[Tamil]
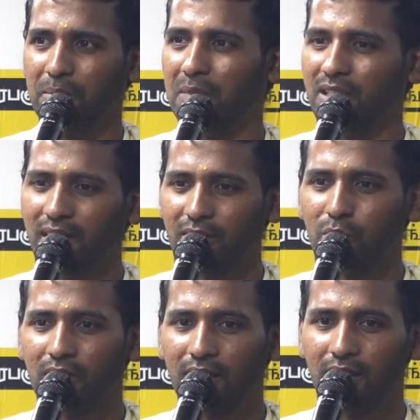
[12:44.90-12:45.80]
மதுரையை
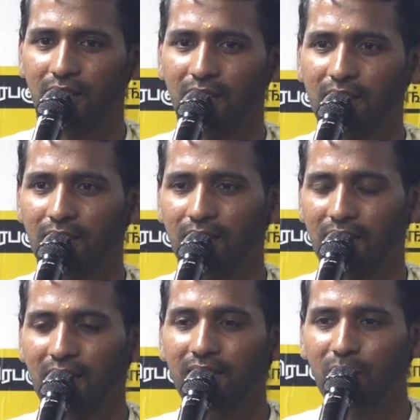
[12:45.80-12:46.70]
சுற்றின
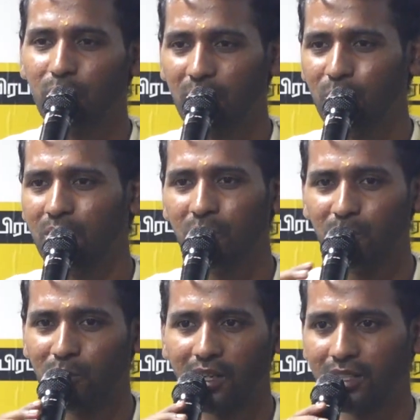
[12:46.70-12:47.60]
கழுதை கூட ஊற
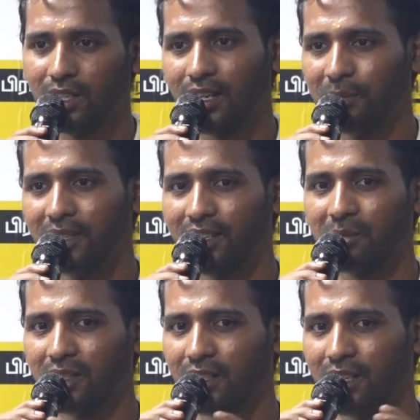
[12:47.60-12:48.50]
விட்டு போகாதடா அப்படின்ற
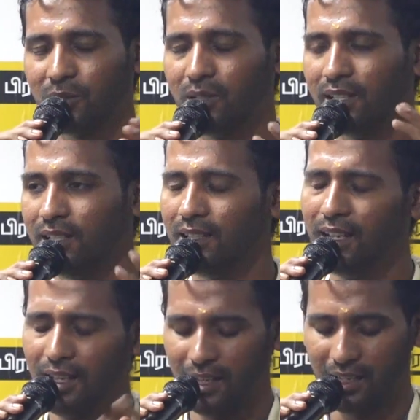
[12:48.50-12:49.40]
மாதிரிலாம் சொல்லிட்டு
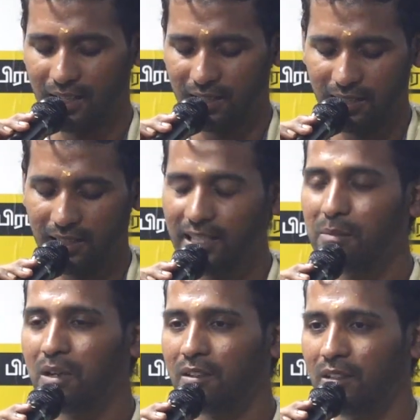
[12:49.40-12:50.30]

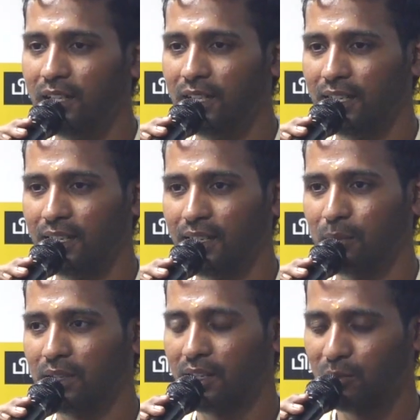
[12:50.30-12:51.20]

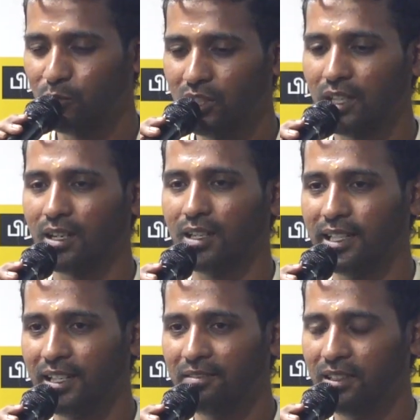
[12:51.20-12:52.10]
தீபாவளிக்கு முந்தின
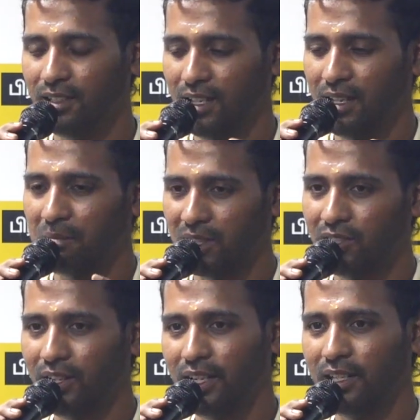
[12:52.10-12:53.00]
நாள் இரவு
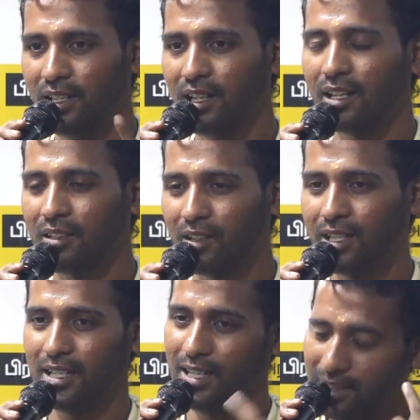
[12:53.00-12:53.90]
மதுரையில் இல்லாத
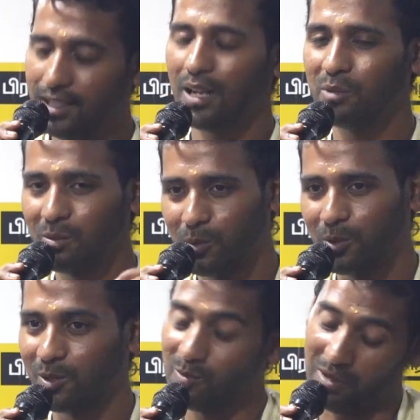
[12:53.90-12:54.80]
வாழ்க்கை இல்லாமல்
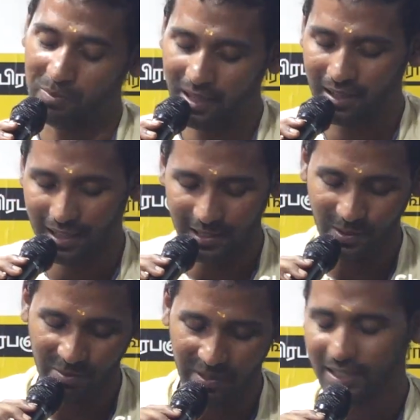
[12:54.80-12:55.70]
போகட்டும் அப்படின்ற
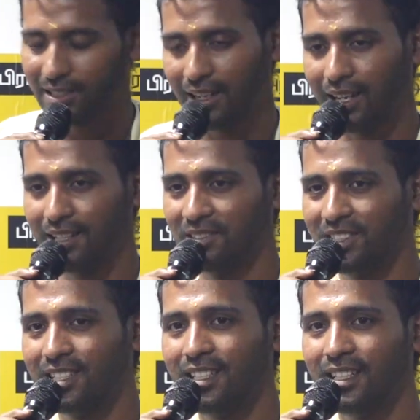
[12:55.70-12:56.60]
அளவுக்கு பேசுகிற ஆள்
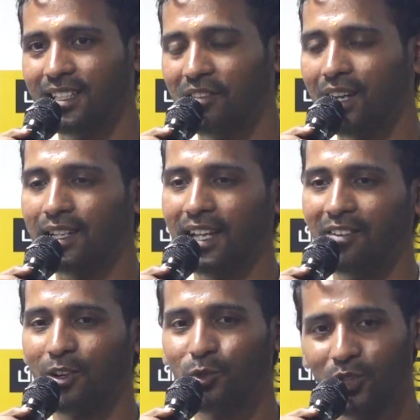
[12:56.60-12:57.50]
வந்துட்டு வாழ்க்கையை
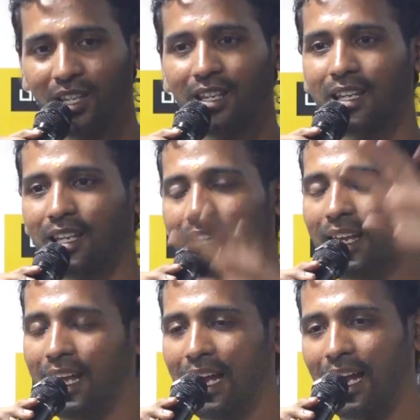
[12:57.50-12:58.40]
அவனை தூக்கி
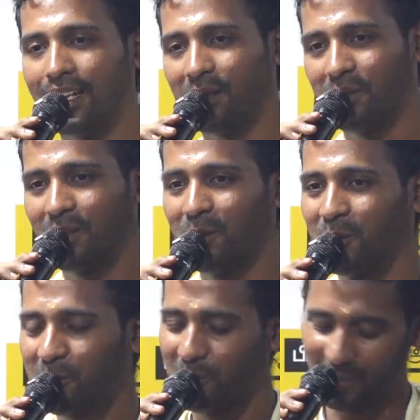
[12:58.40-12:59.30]
ஹைதராபாத்தில்
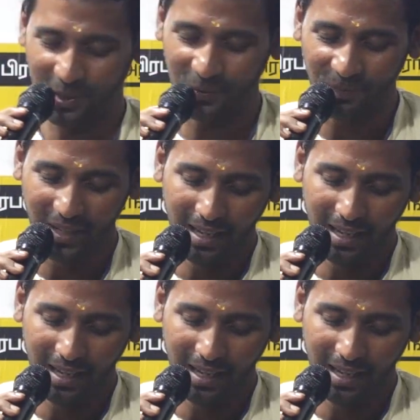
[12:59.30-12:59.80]
கொண்டு போய் வைக்கும்